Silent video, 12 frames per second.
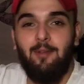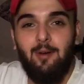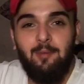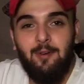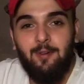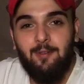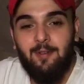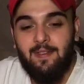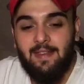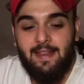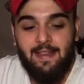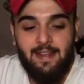لهم بنكون
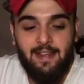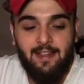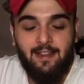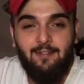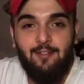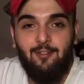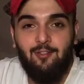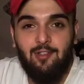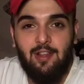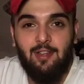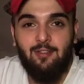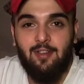وصلنا لاخر الفيديو ان شاء
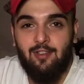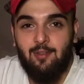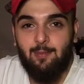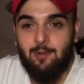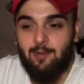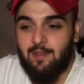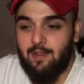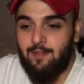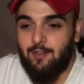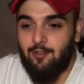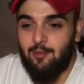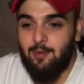الله يكون عجبكم
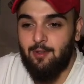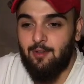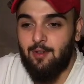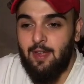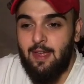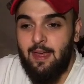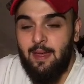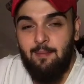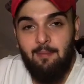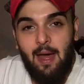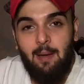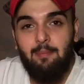واستفدتوا منه
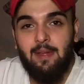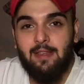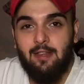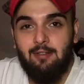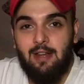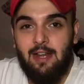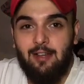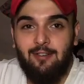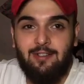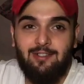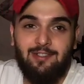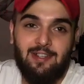ما حبيت اطول
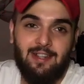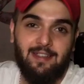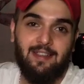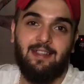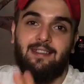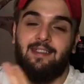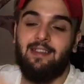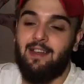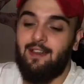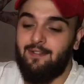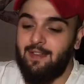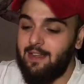عليكم الشرح لان
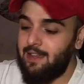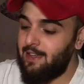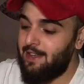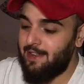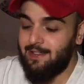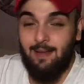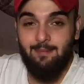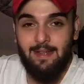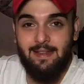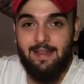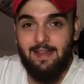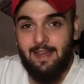صراحه في ناس عم
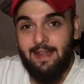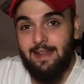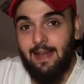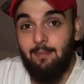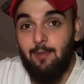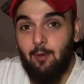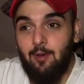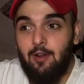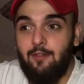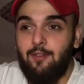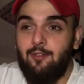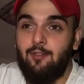تتضايق اني عم طول
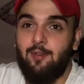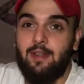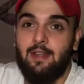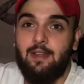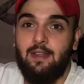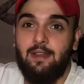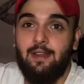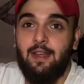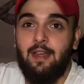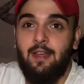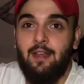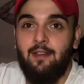الفيديوهات كتير
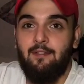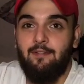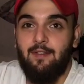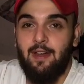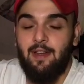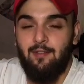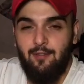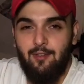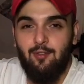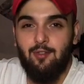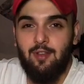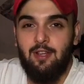
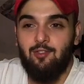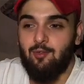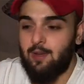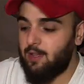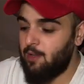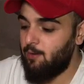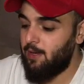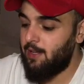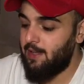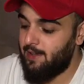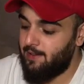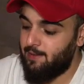فالفيديو طلع شوي طويل
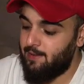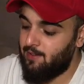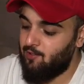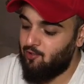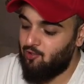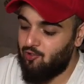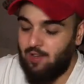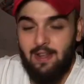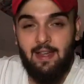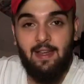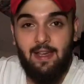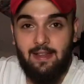لان
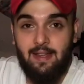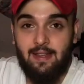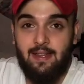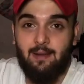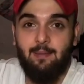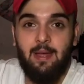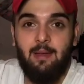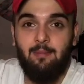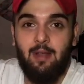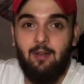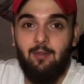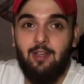الشرح هذا كتير مهم
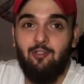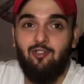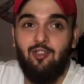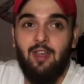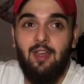للوجه